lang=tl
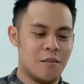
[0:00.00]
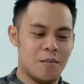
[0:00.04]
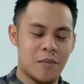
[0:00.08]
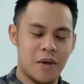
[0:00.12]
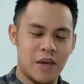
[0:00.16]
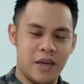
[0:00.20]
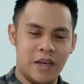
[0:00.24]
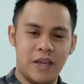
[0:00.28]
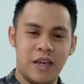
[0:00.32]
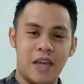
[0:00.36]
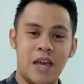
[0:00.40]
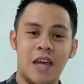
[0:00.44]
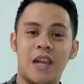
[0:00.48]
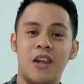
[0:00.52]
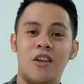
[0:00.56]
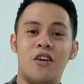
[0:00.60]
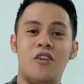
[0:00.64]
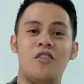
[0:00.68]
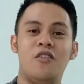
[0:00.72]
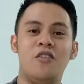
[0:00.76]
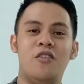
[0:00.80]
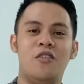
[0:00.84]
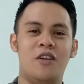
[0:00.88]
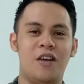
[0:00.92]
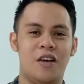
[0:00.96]
may
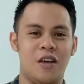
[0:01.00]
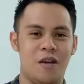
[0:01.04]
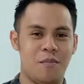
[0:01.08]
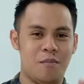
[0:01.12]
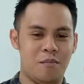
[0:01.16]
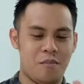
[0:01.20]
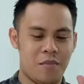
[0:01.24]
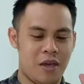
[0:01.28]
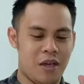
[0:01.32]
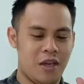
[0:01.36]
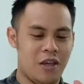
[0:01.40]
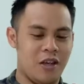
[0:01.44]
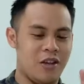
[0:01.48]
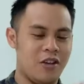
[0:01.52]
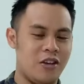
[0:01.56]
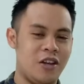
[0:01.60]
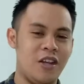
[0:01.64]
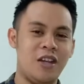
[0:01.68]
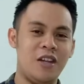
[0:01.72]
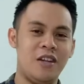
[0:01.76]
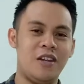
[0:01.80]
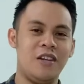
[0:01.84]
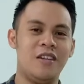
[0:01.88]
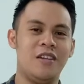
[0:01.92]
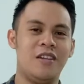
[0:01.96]
yellow, may
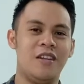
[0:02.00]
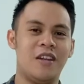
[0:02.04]
green,